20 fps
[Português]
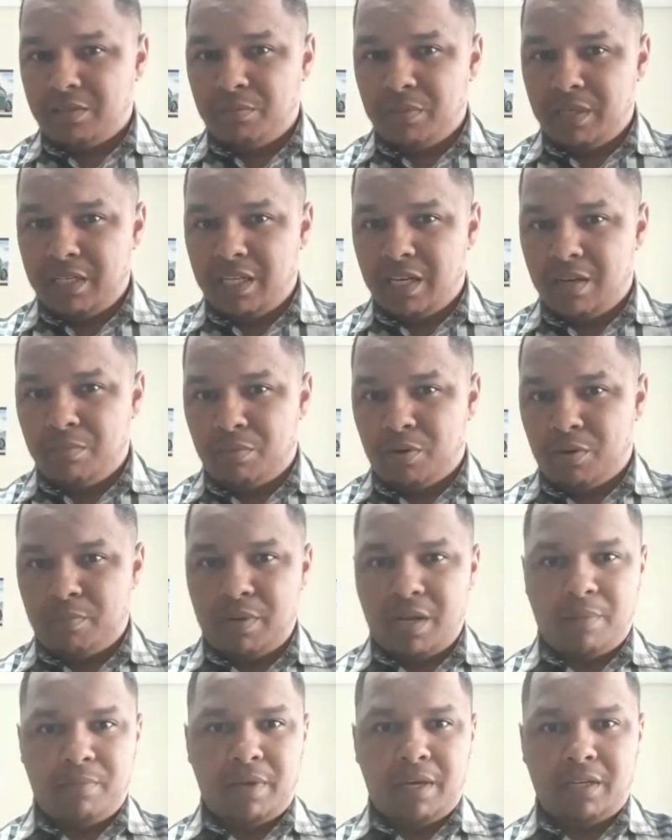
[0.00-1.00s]
de Miriam
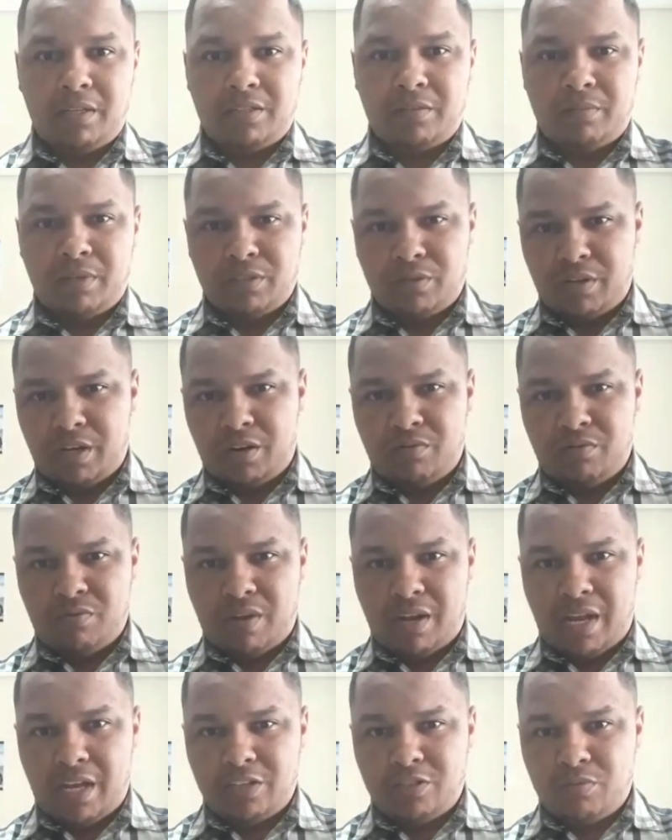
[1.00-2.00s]
propriamente, mas eu quero
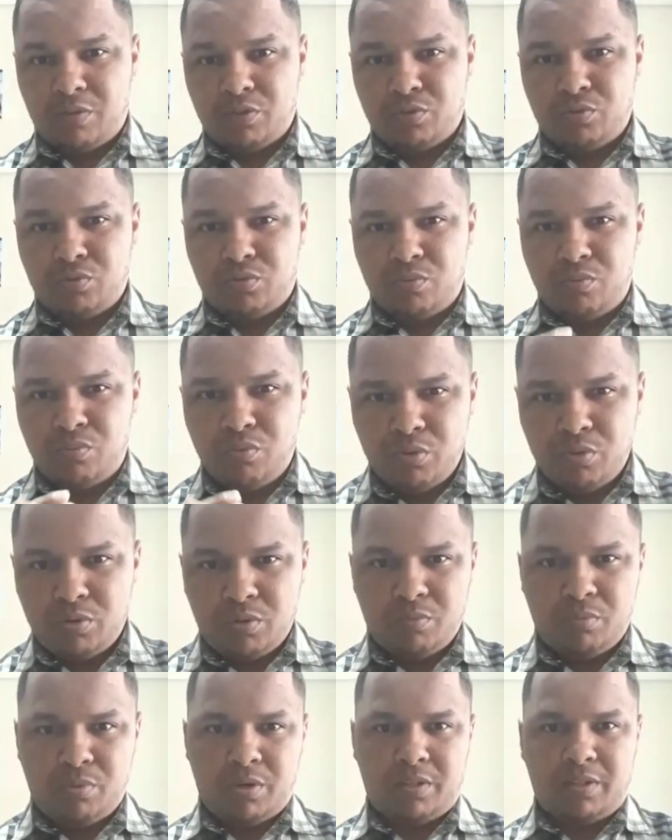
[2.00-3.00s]
falar de um assunto
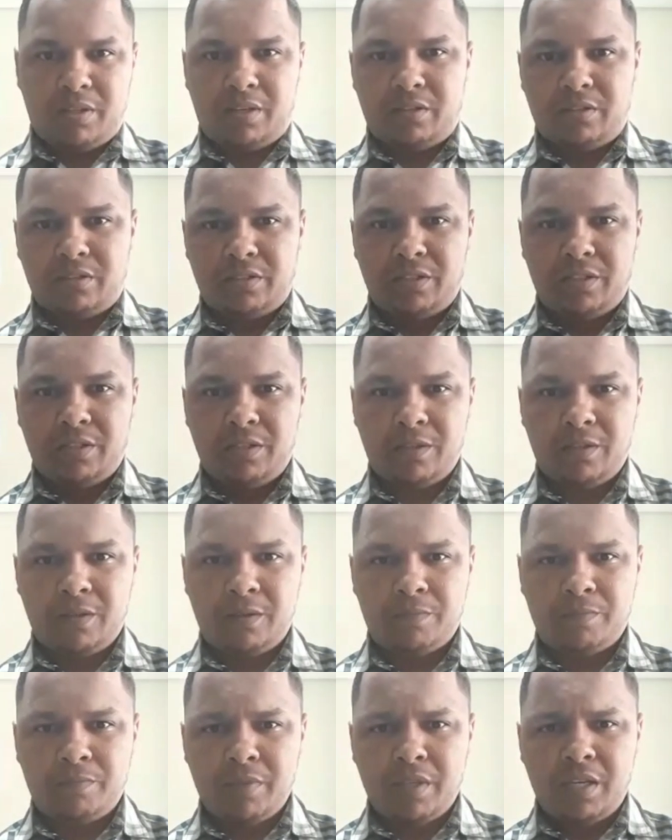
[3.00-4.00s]
muito importante.
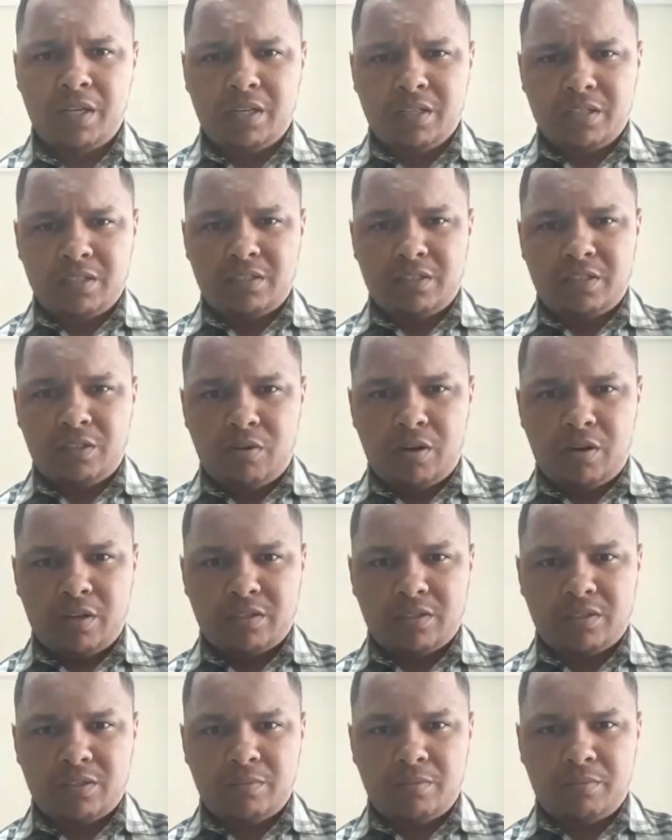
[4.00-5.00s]
Se
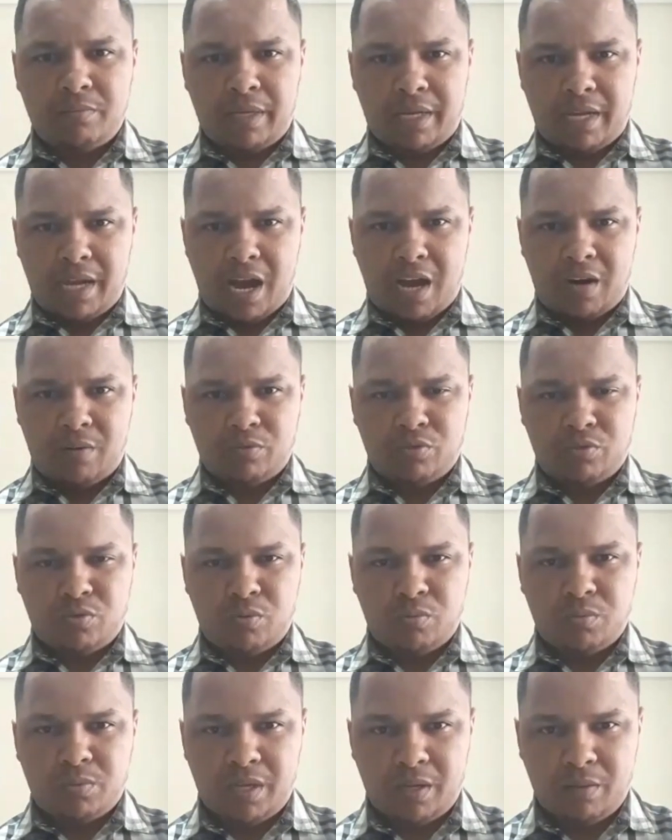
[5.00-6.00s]
nós pegarmos
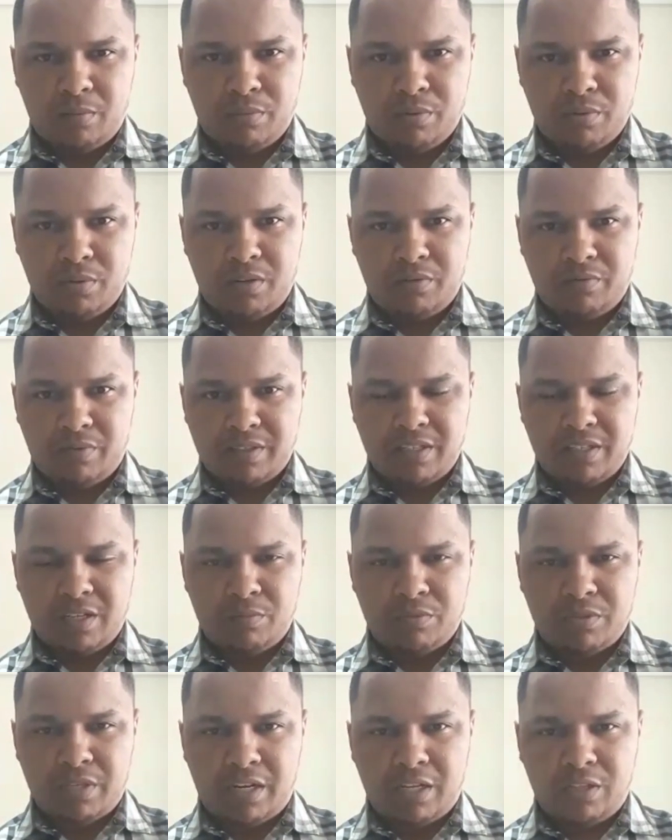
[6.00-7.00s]
com o tempo e
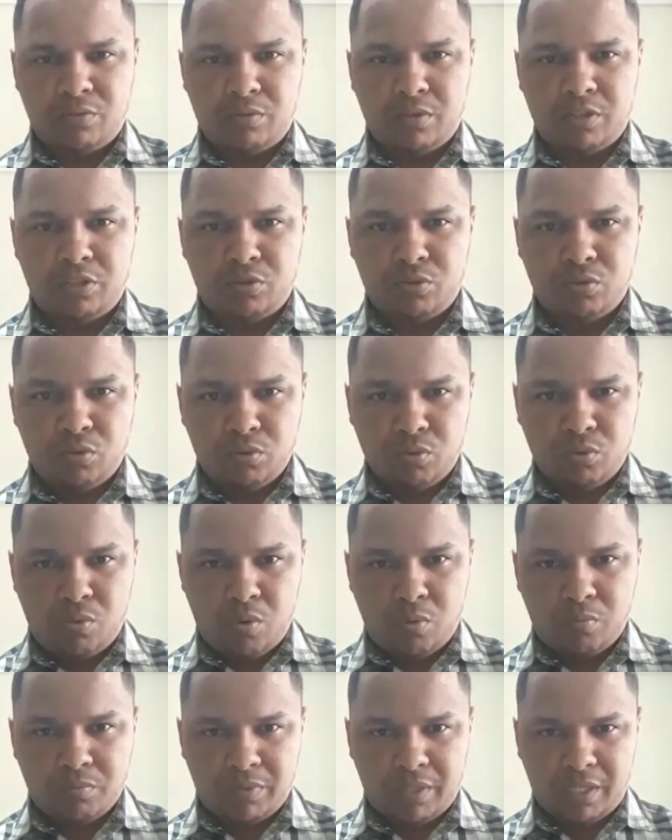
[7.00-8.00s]
fazermos a leitura de todo o
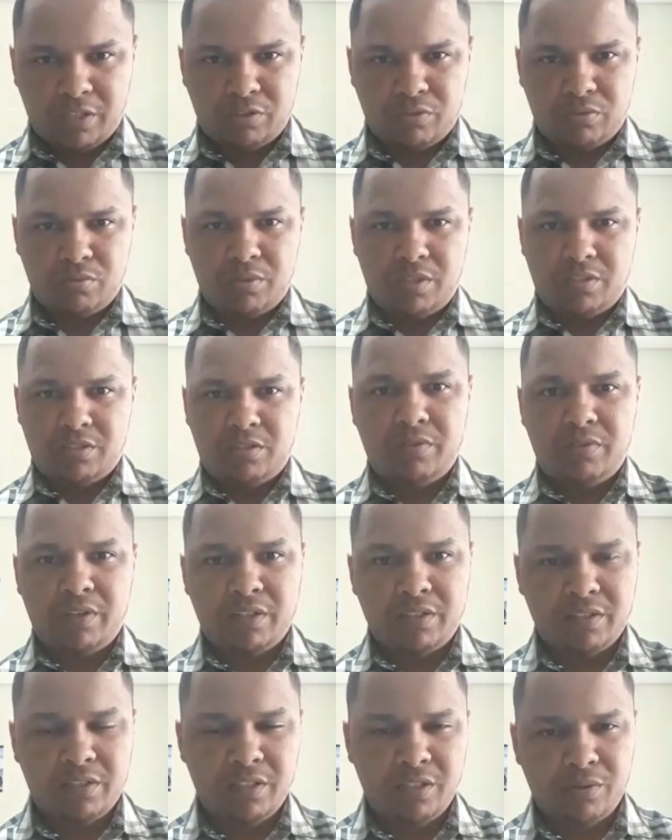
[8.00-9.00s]
contexto deste
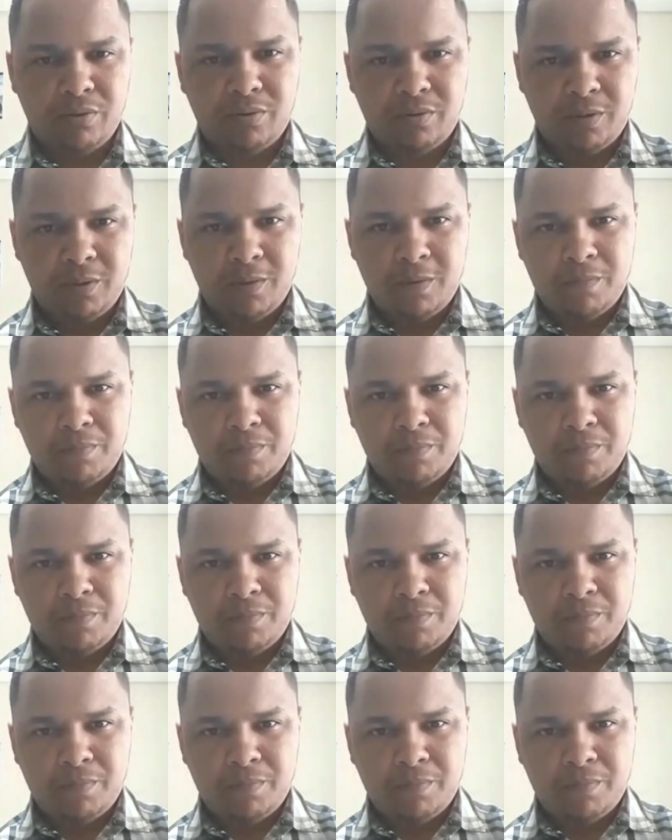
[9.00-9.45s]
versículo,